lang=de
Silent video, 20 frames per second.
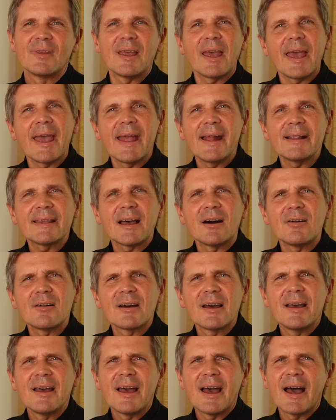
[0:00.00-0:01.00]
Er hält auch
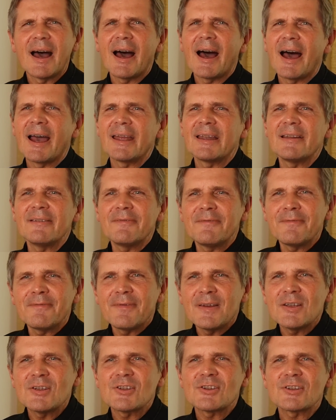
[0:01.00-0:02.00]
einen
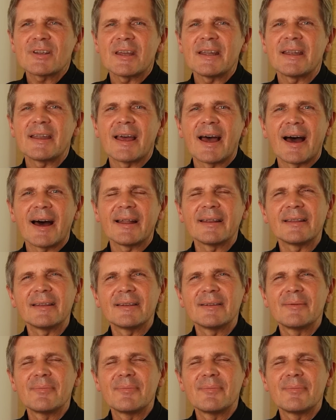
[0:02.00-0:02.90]
Fisch in der Hand.